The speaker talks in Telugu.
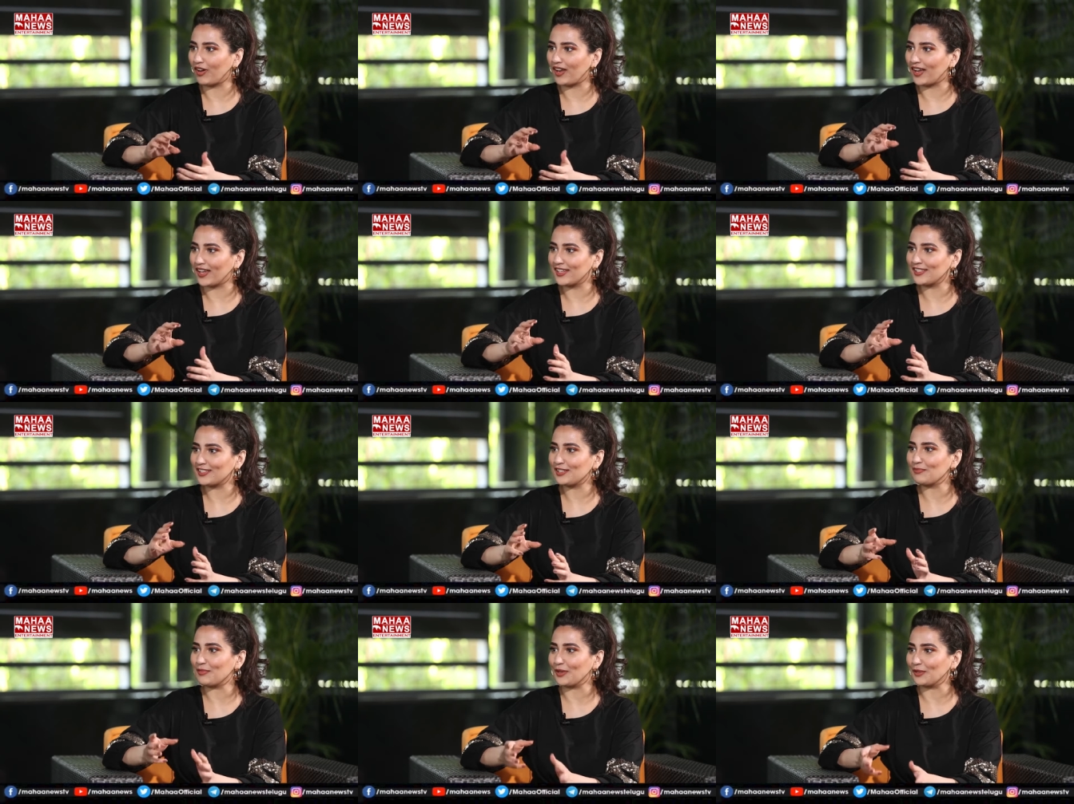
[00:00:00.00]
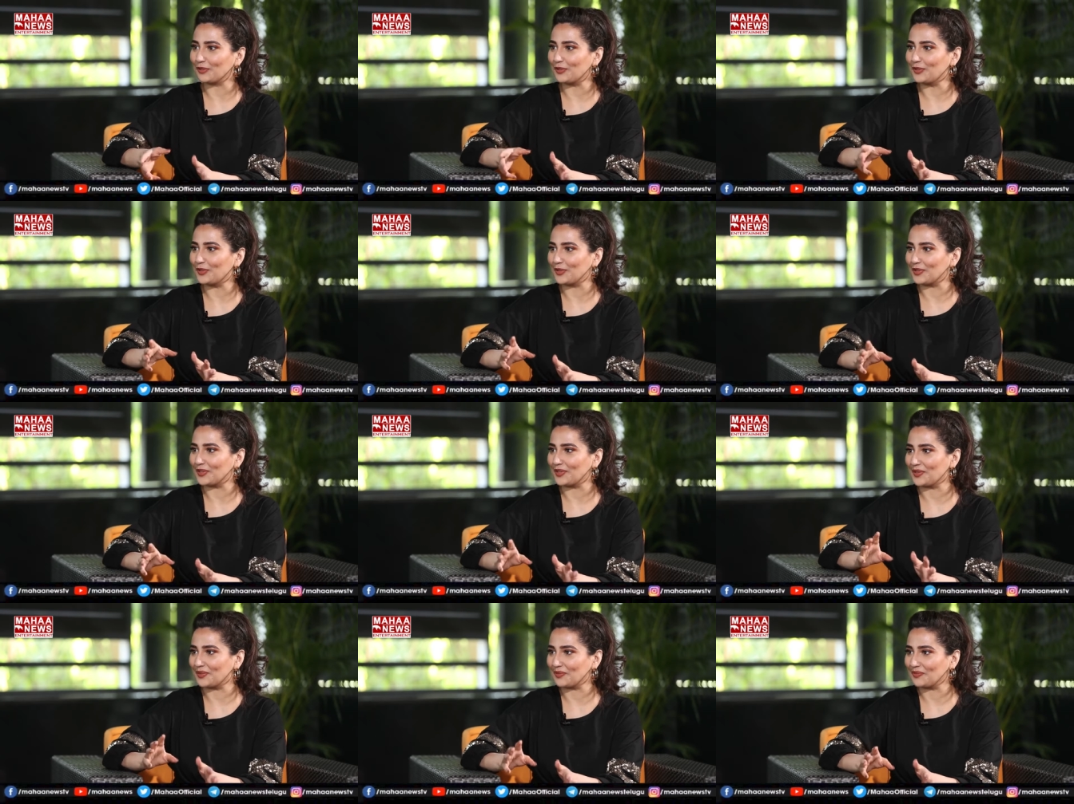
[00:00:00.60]
కలిసి మందు
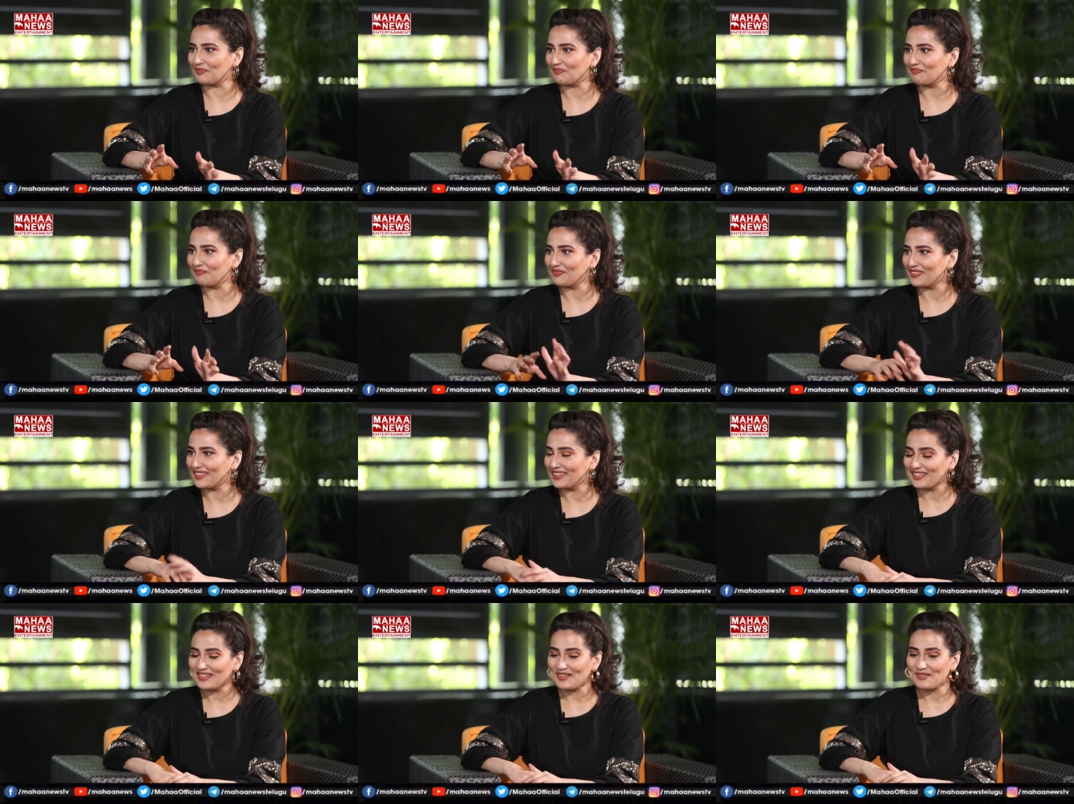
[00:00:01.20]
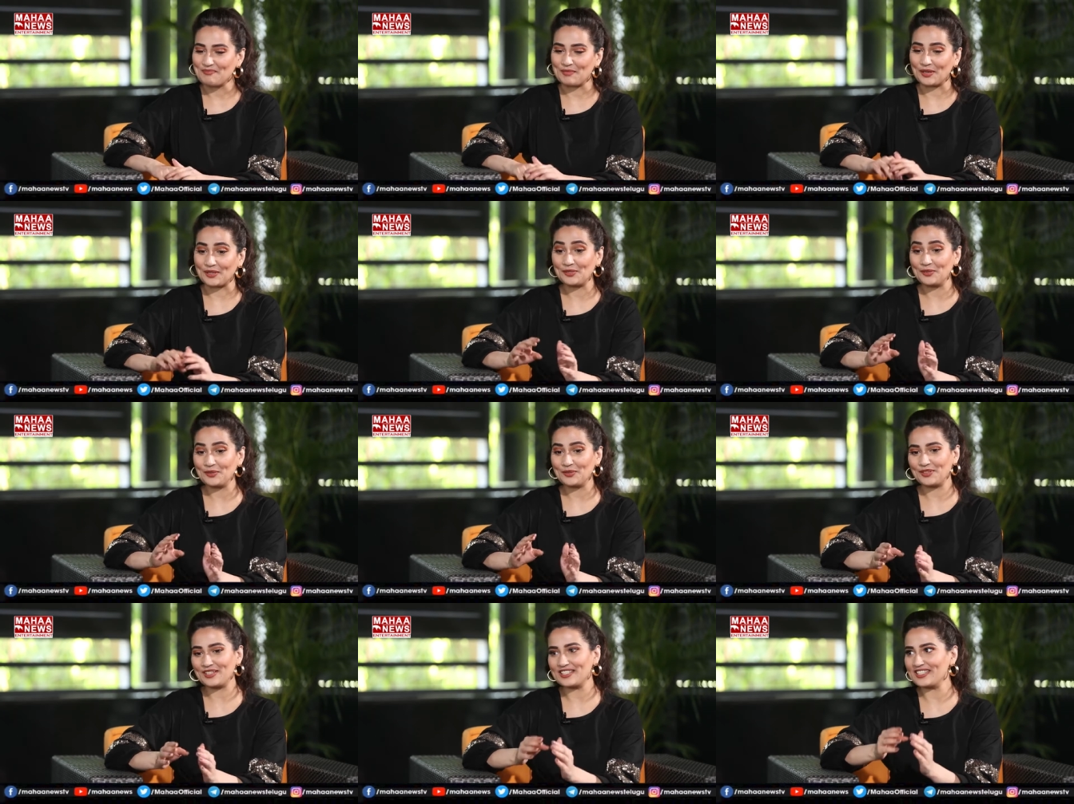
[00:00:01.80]
కొట్టడం
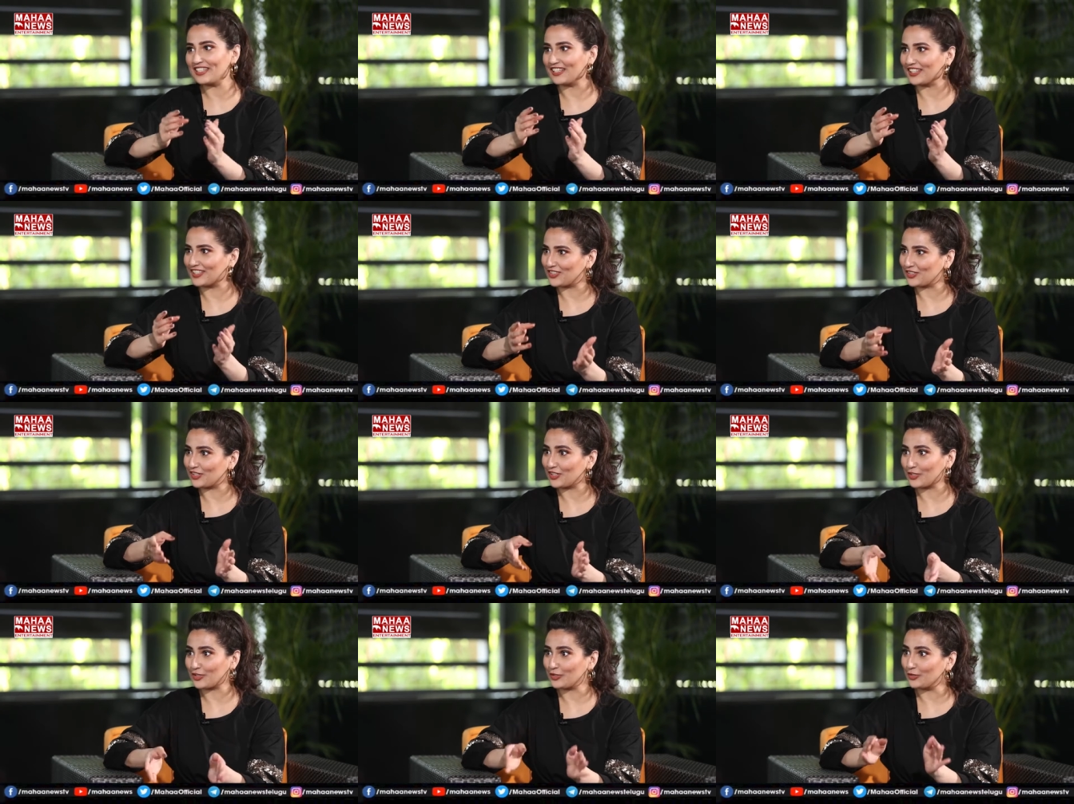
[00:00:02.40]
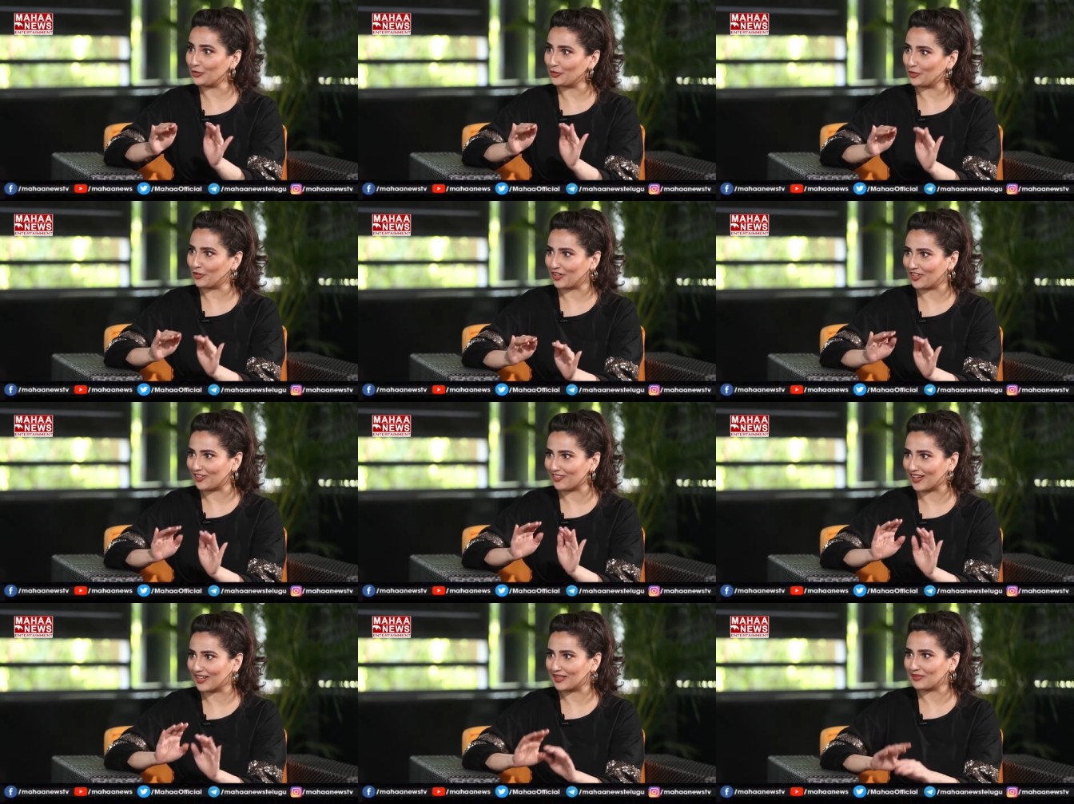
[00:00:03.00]
మందు గురించి డిస్కషన్
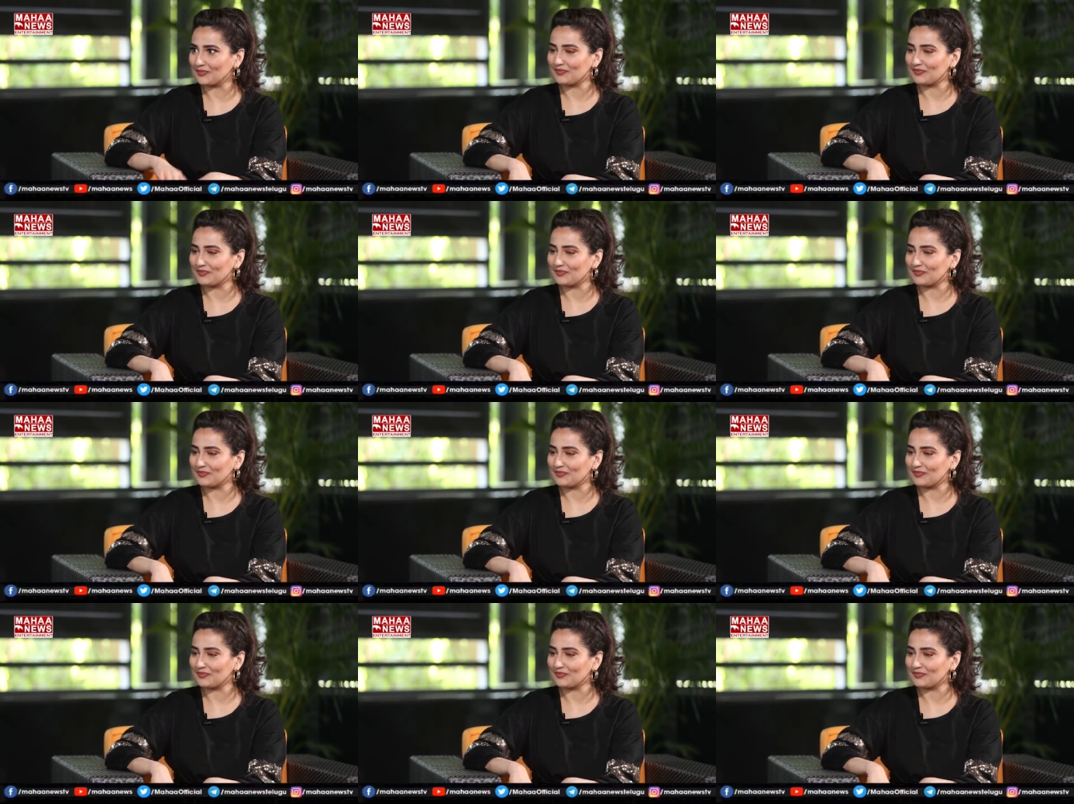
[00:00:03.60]
గొడవ